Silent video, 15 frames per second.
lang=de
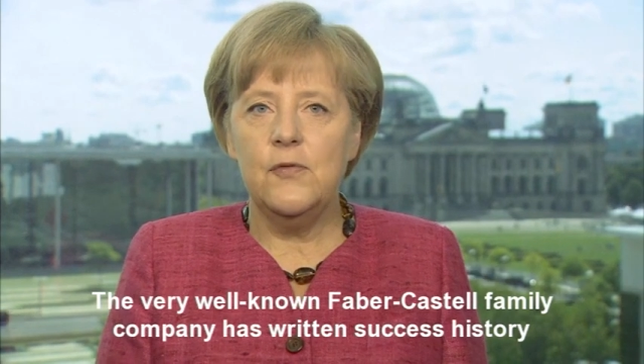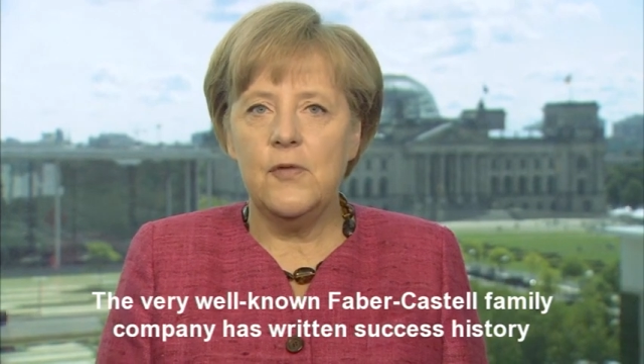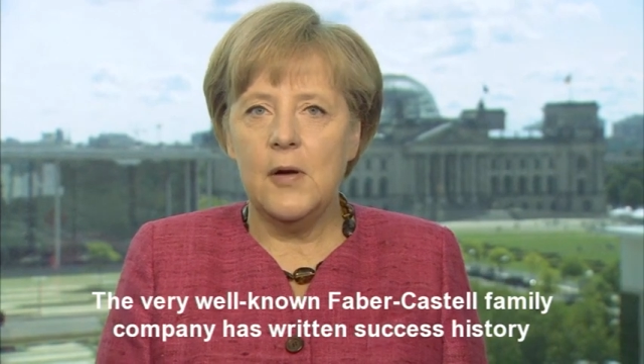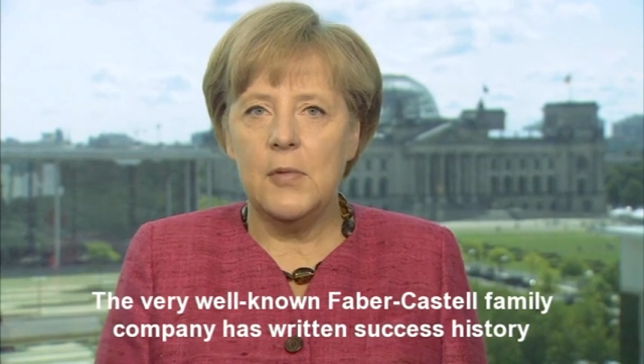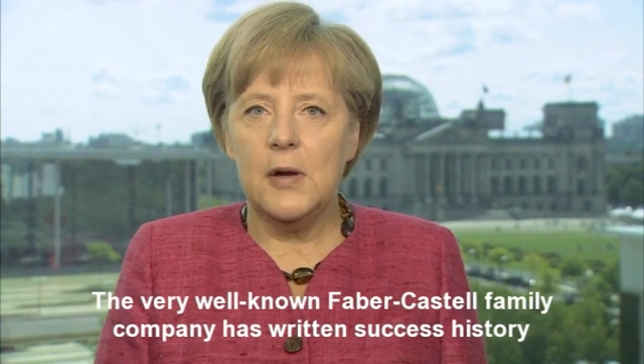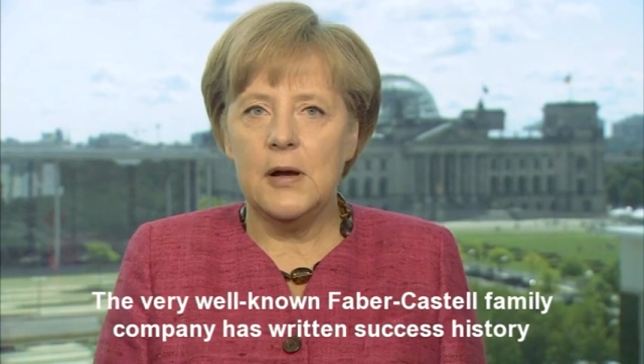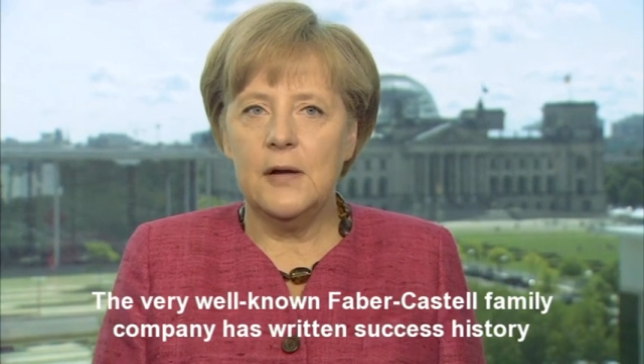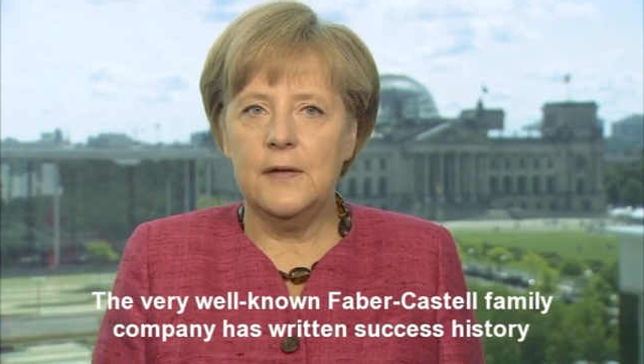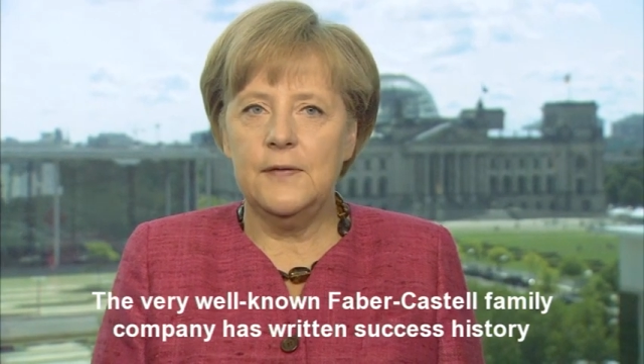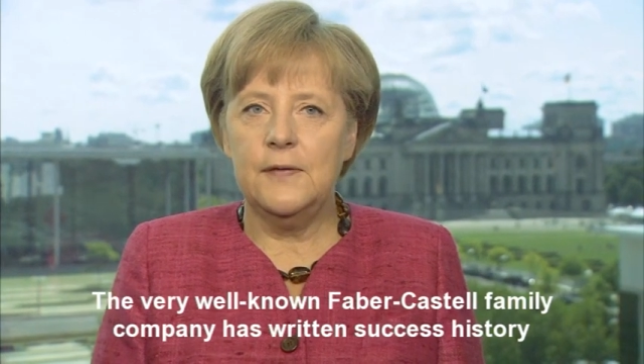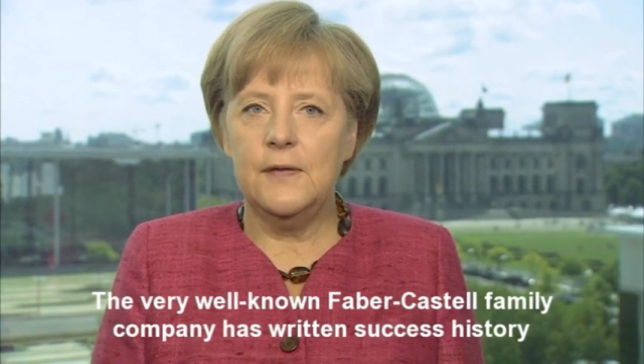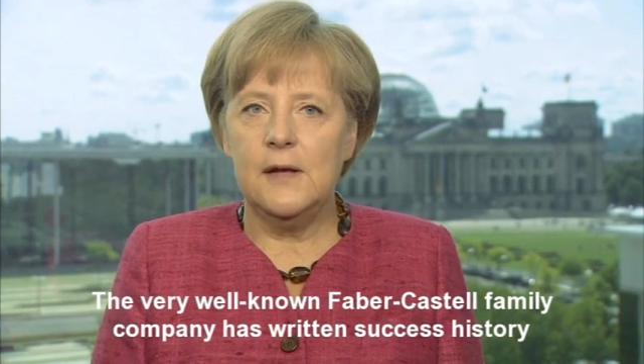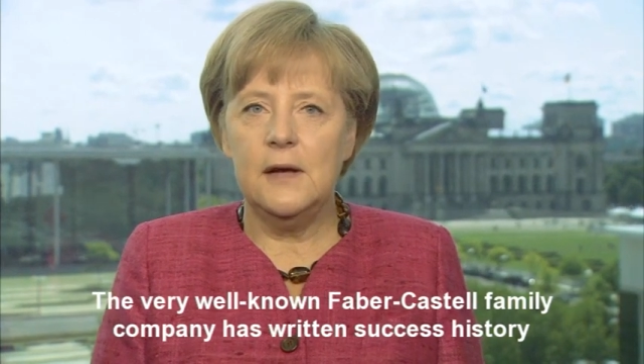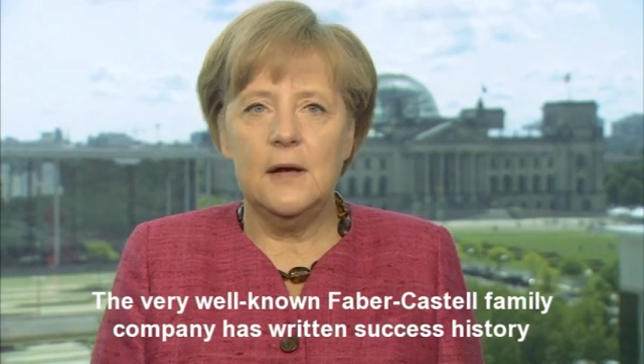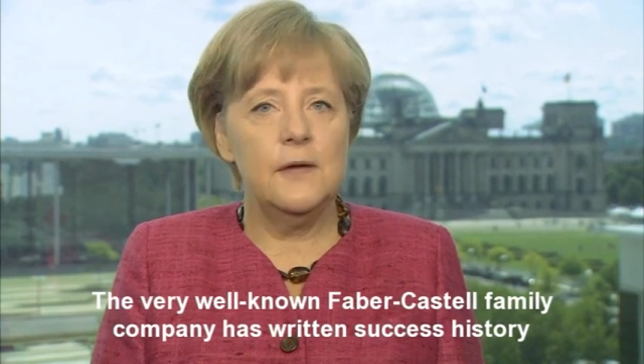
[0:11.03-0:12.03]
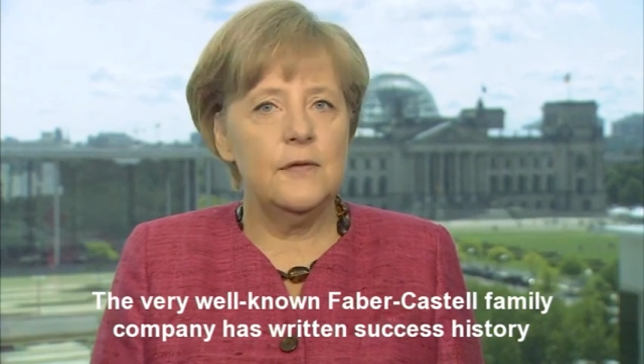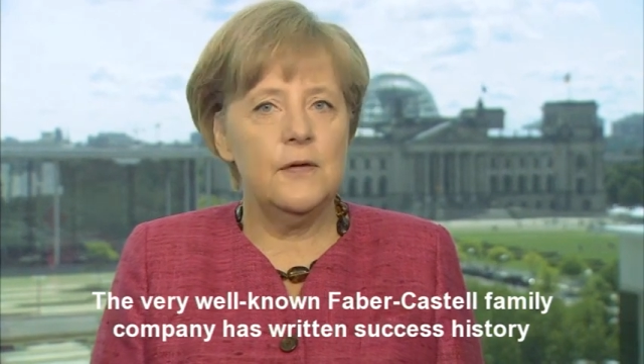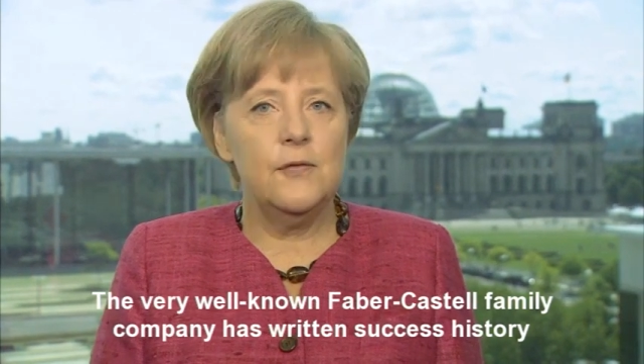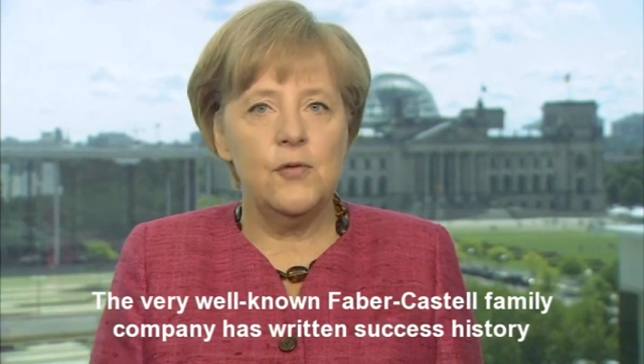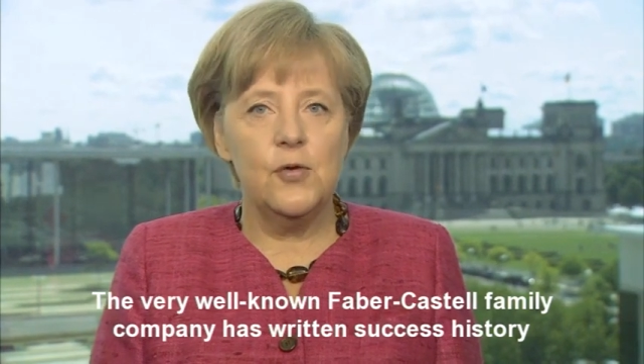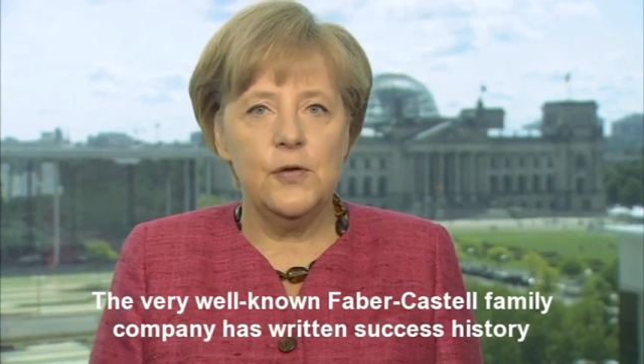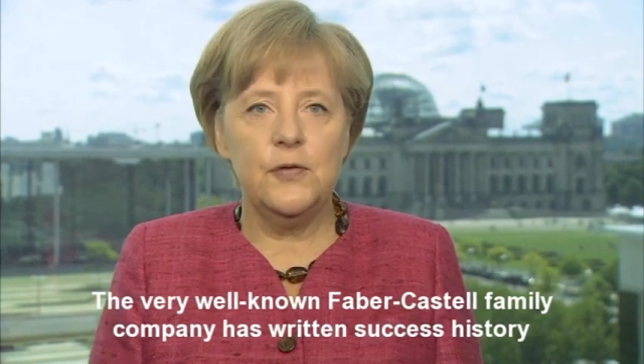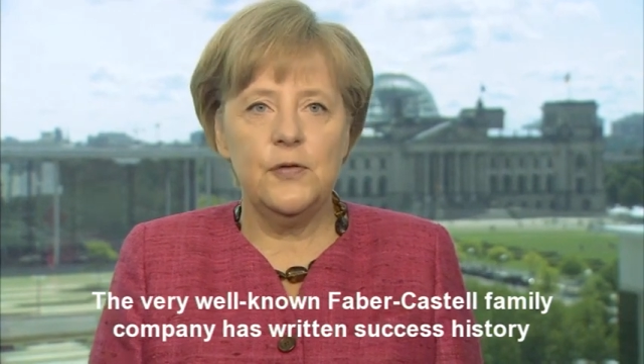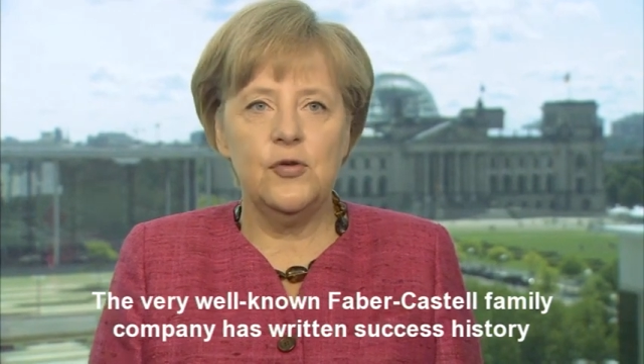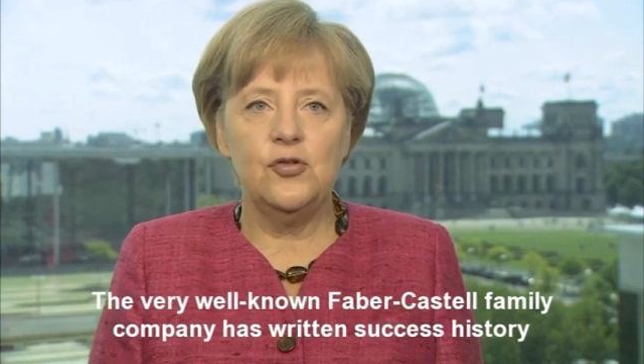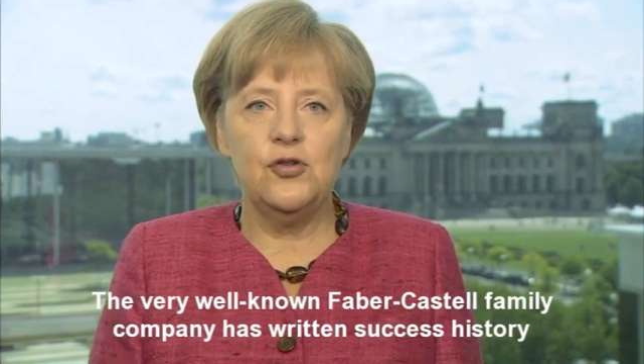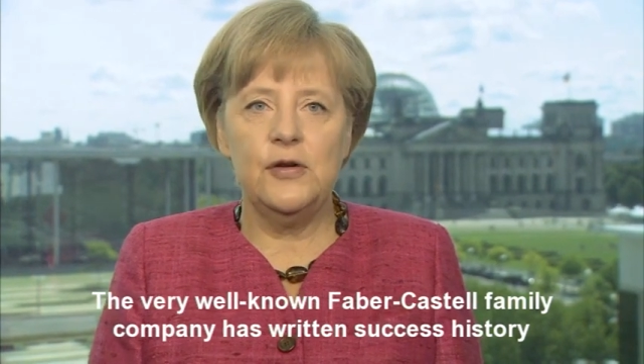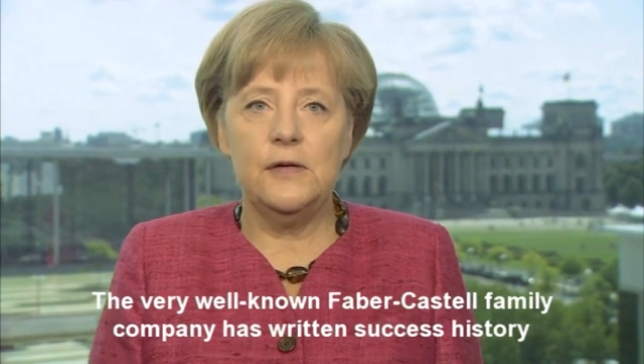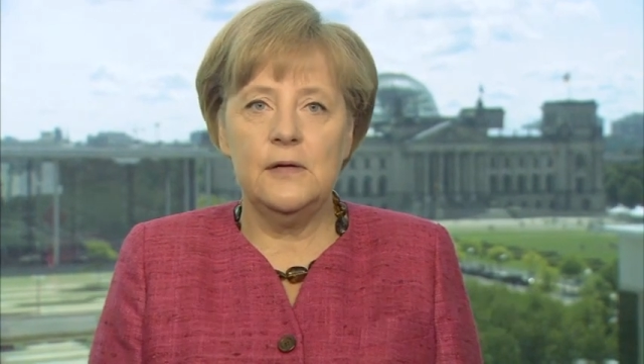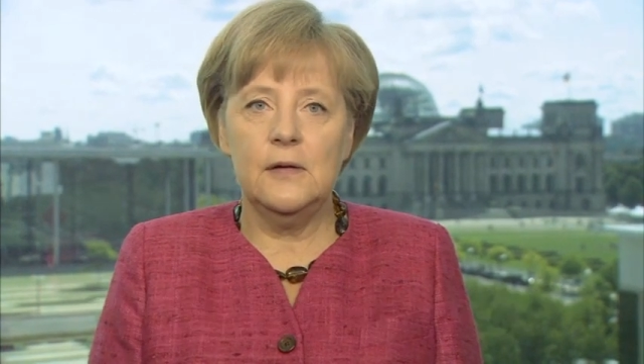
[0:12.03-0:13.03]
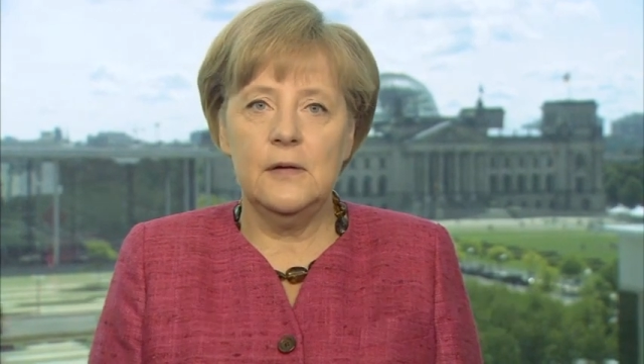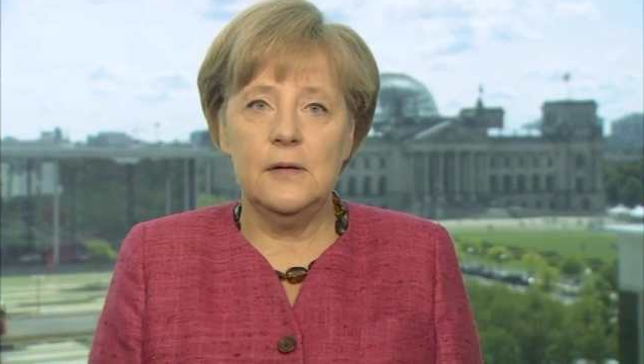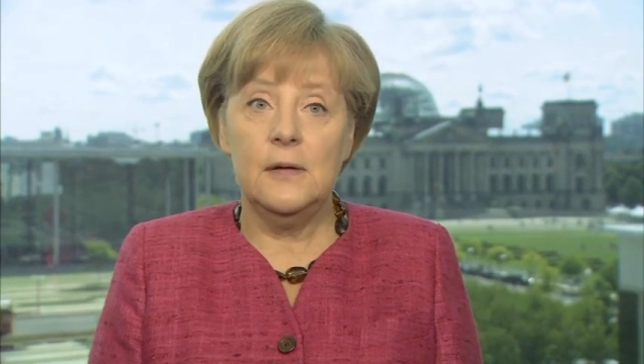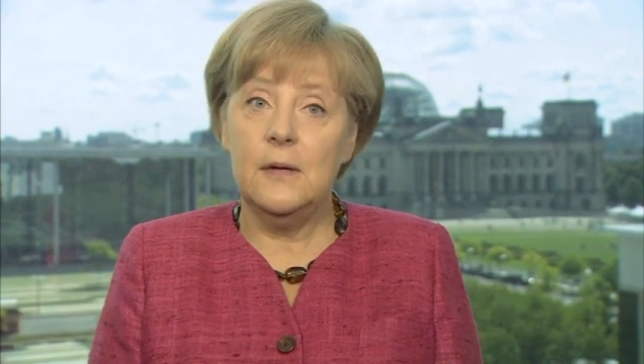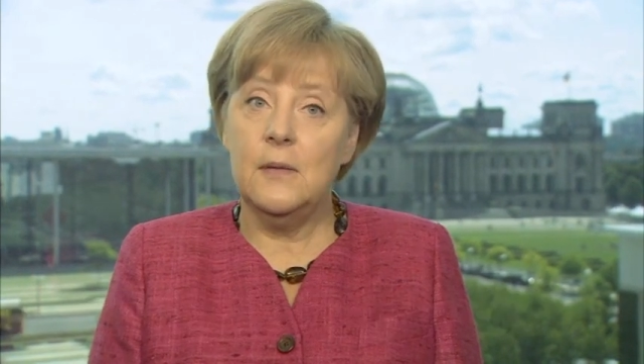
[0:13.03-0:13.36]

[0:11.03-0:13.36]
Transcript: Faber-Castell hat Erfolgsgeschichte